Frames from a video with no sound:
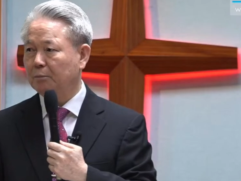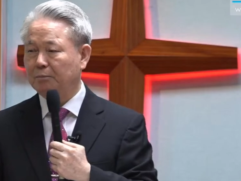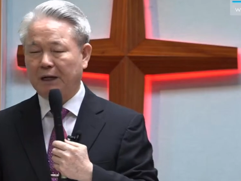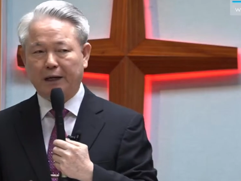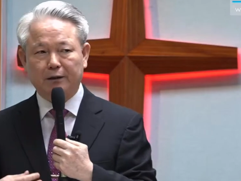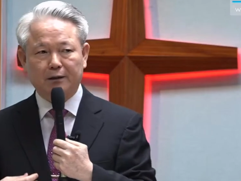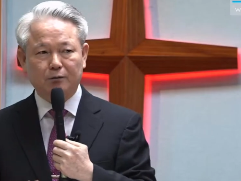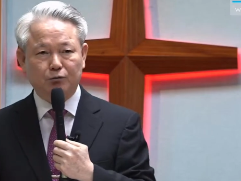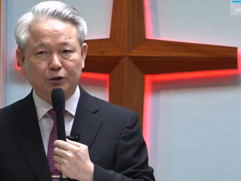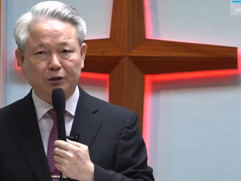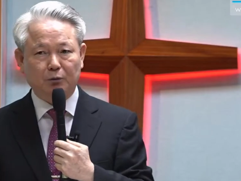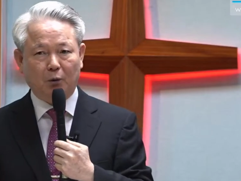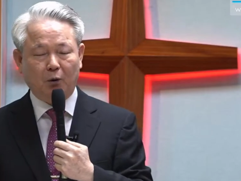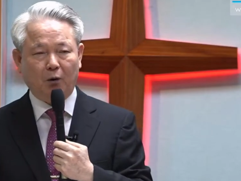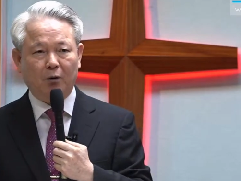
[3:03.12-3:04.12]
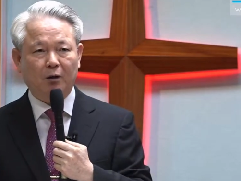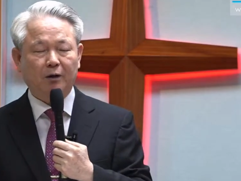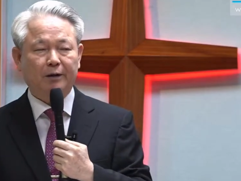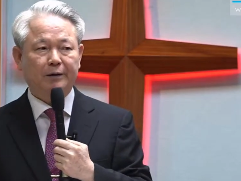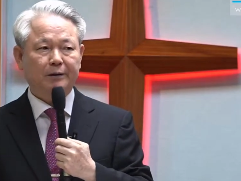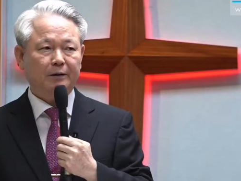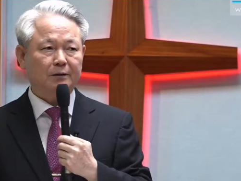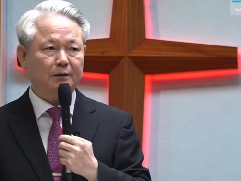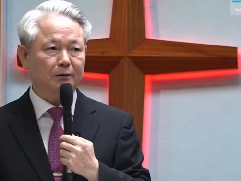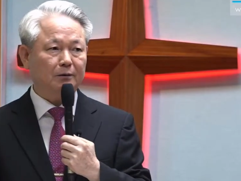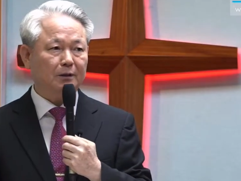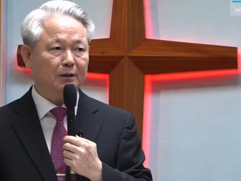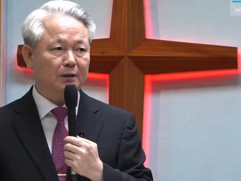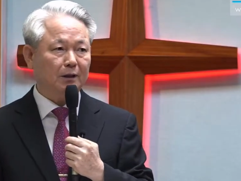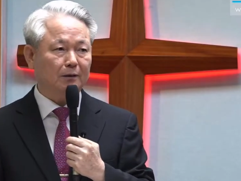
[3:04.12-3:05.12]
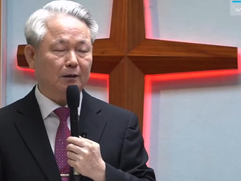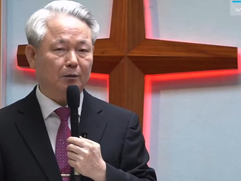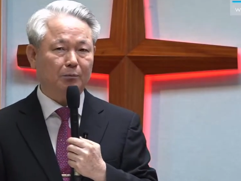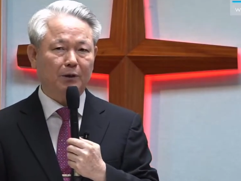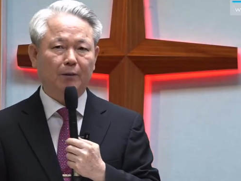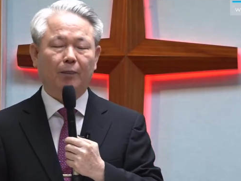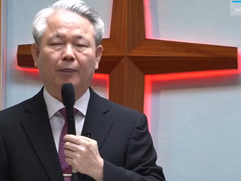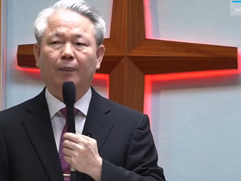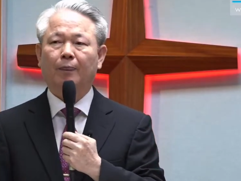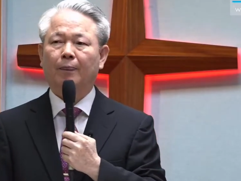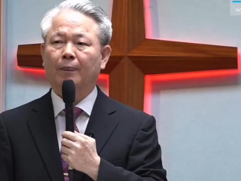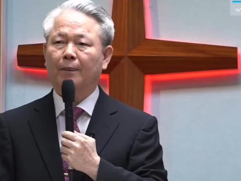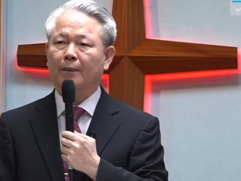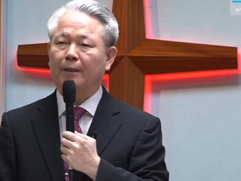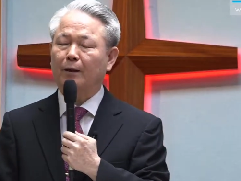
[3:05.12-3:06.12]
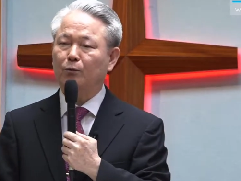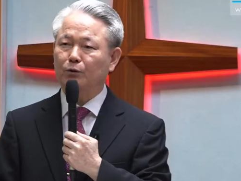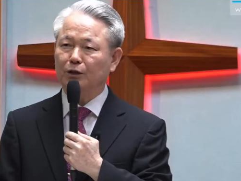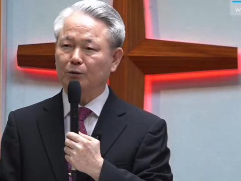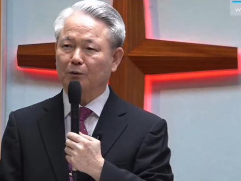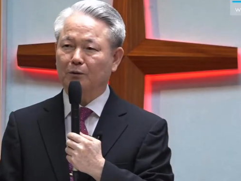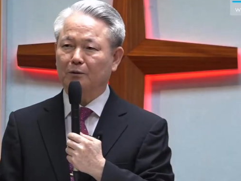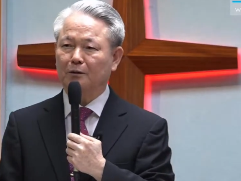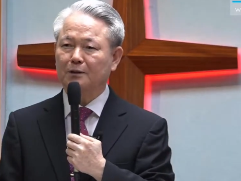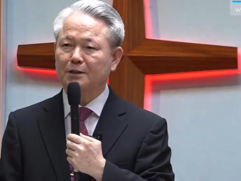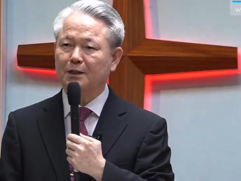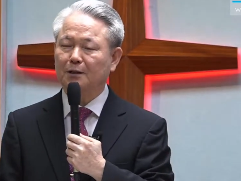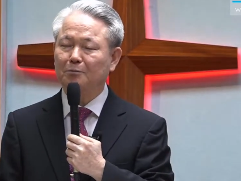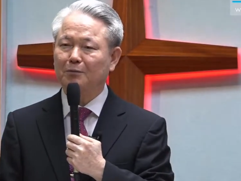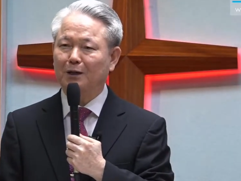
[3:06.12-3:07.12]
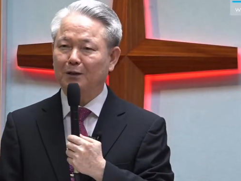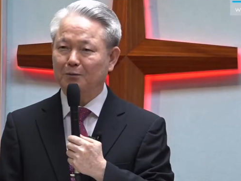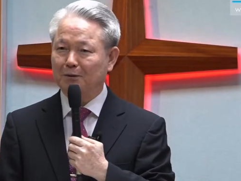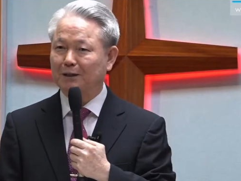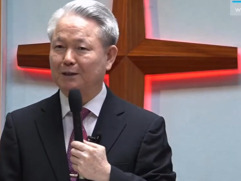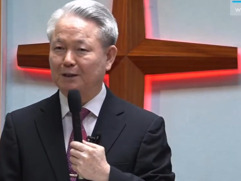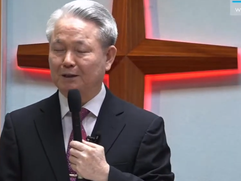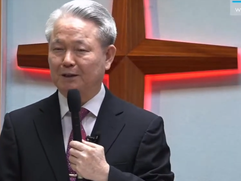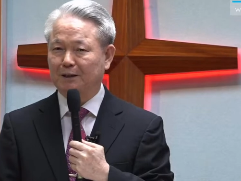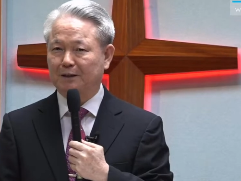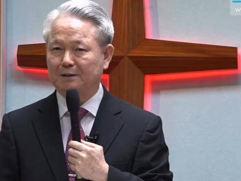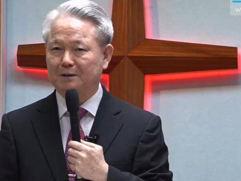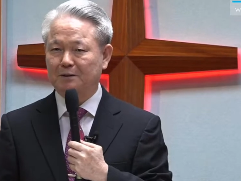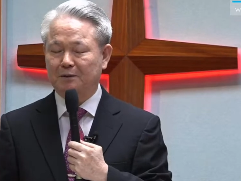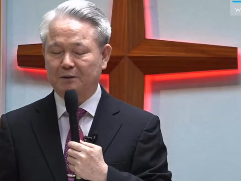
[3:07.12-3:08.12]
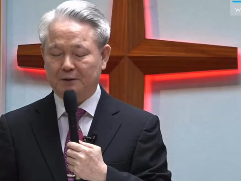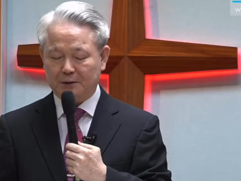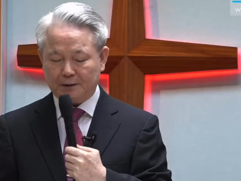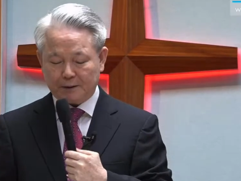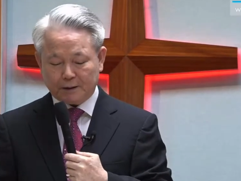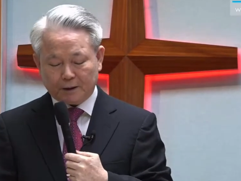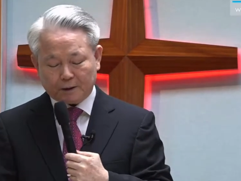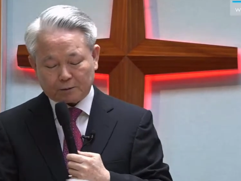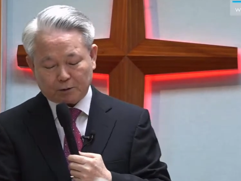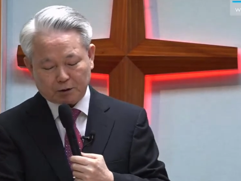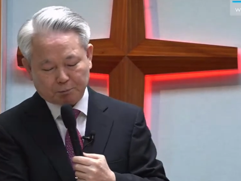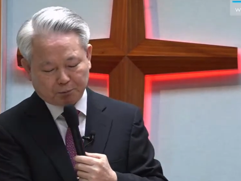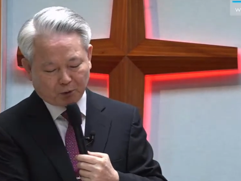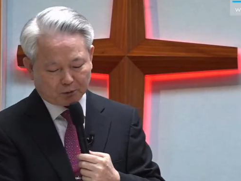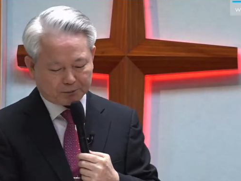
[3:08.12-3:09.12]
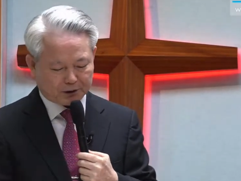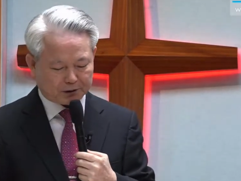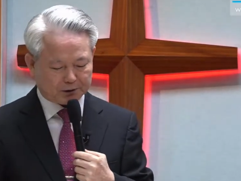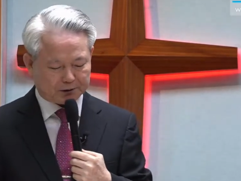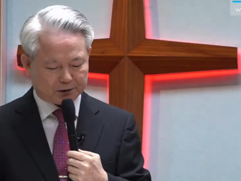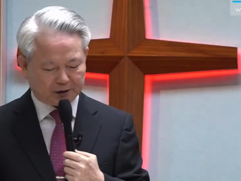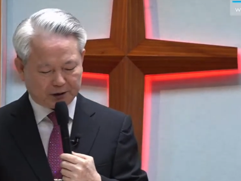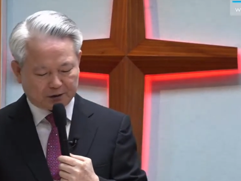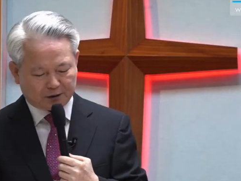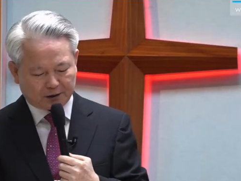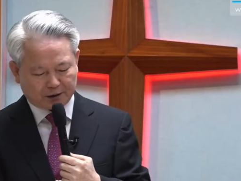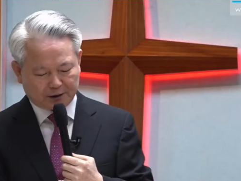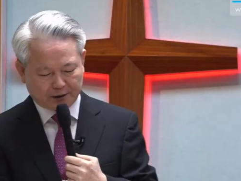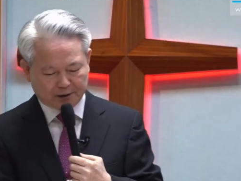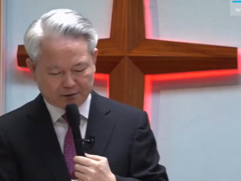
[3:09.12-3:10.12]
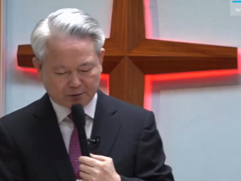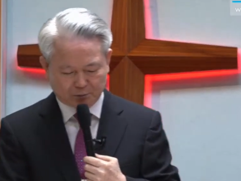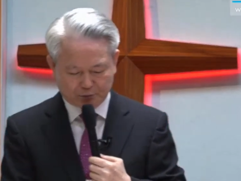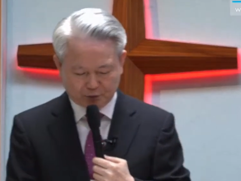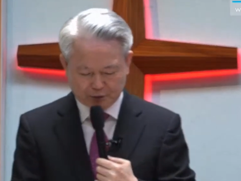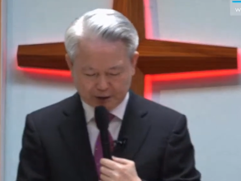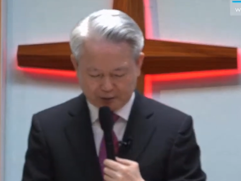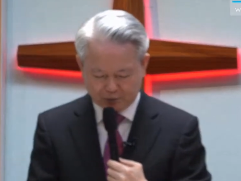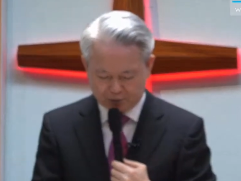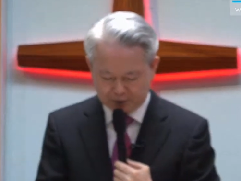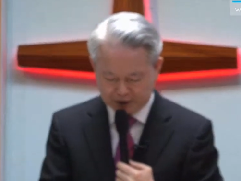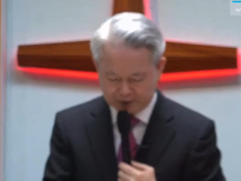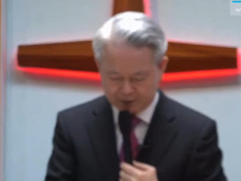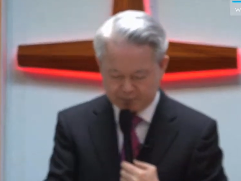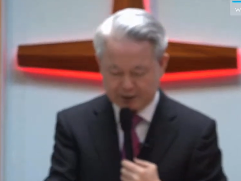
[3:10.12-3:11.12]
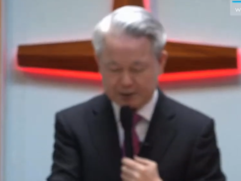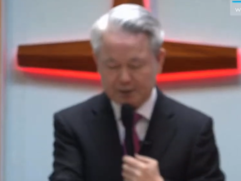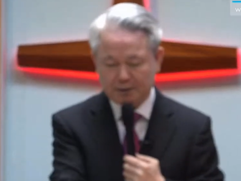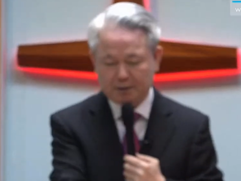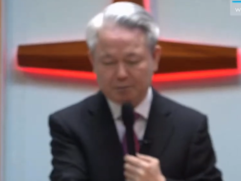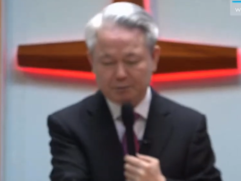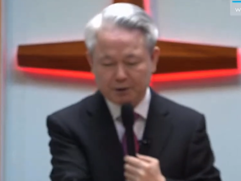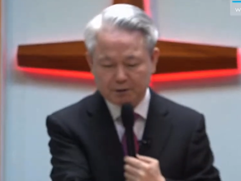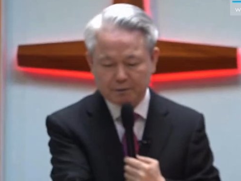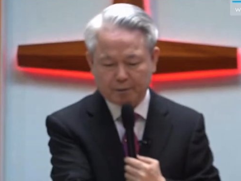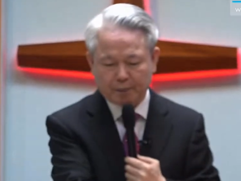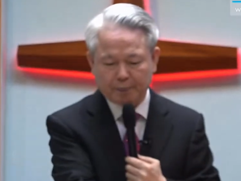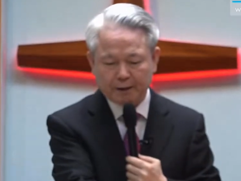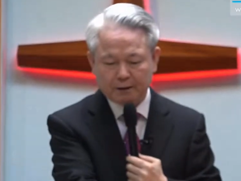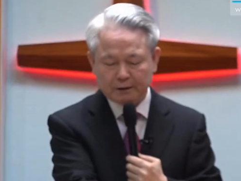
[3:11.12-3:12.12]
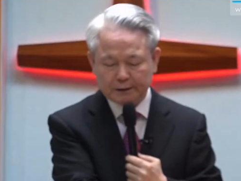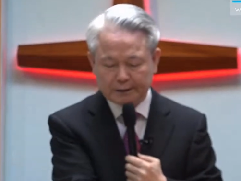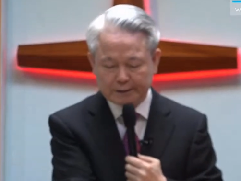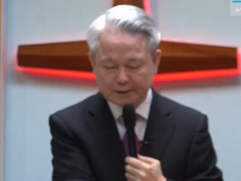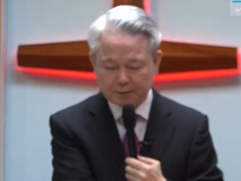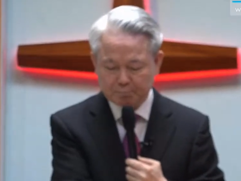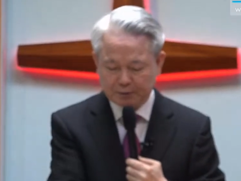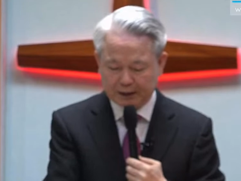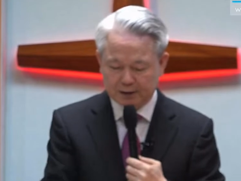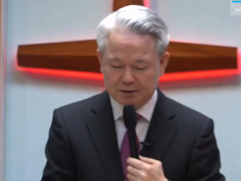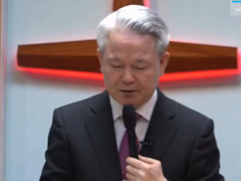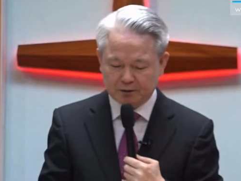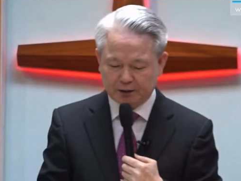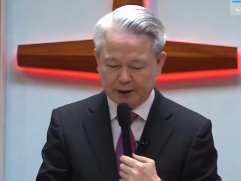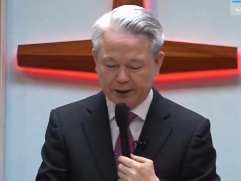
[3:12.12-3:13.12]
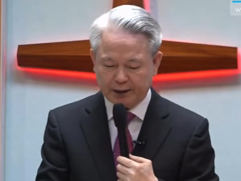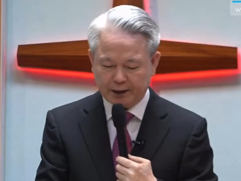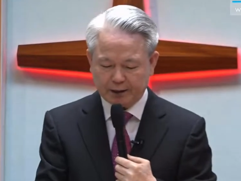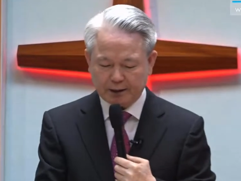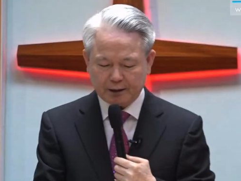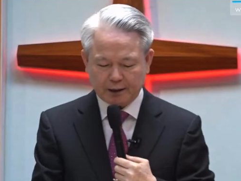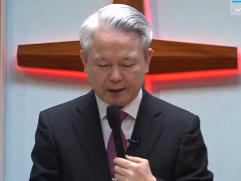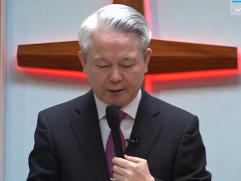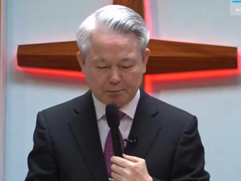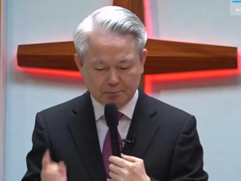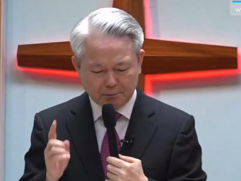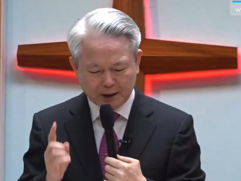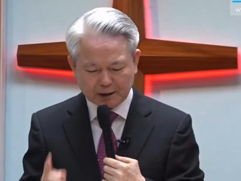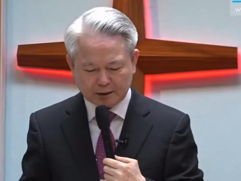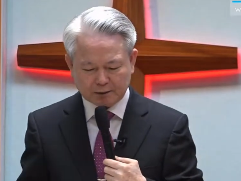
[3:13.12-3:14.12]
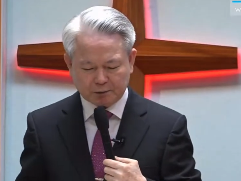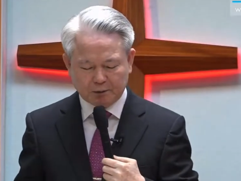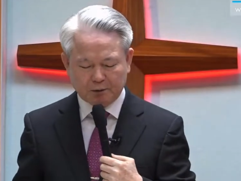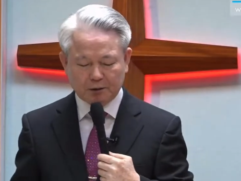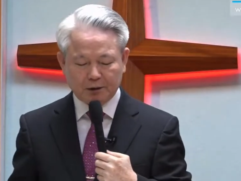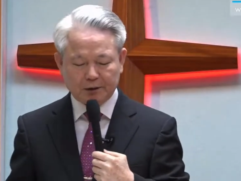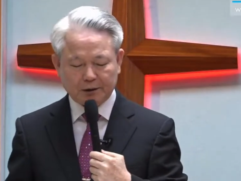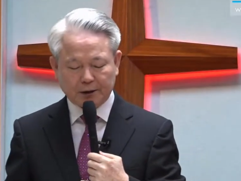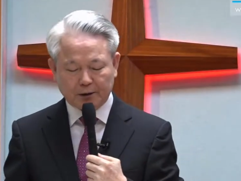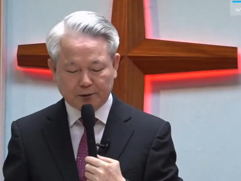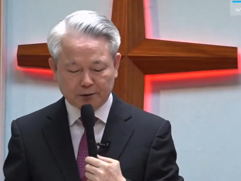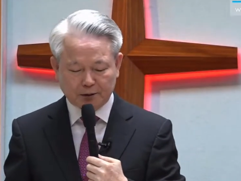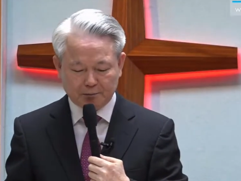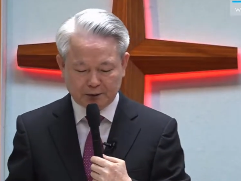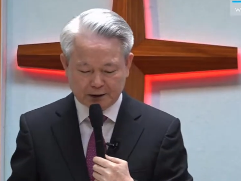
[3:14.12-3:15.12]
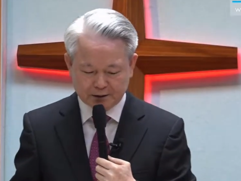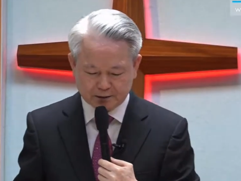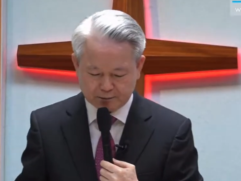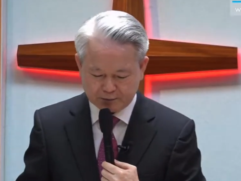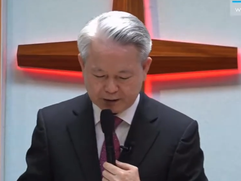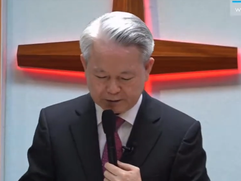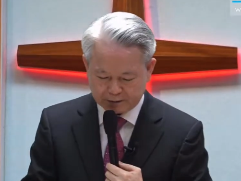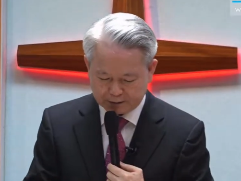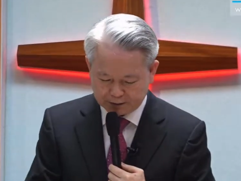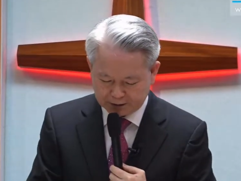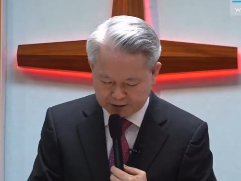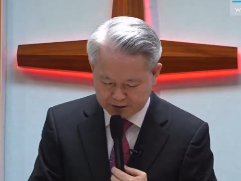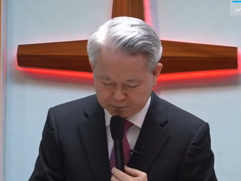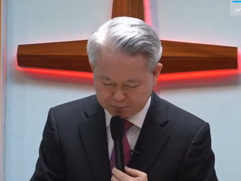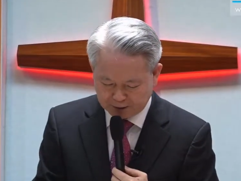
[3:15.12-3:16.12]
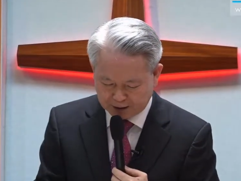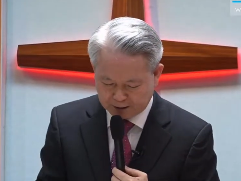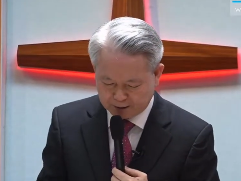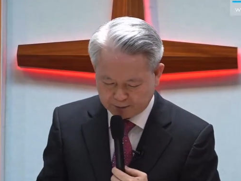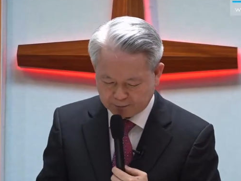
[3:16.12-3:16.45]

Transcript: 만일 우리도 그렇게 산다면 우리도 책망을 받게 되겠죠. 거기 보면 이들에 대해서 뭐라고 말씀하시냐면 28절에 한마디로 이렇게 말씀해요. 28.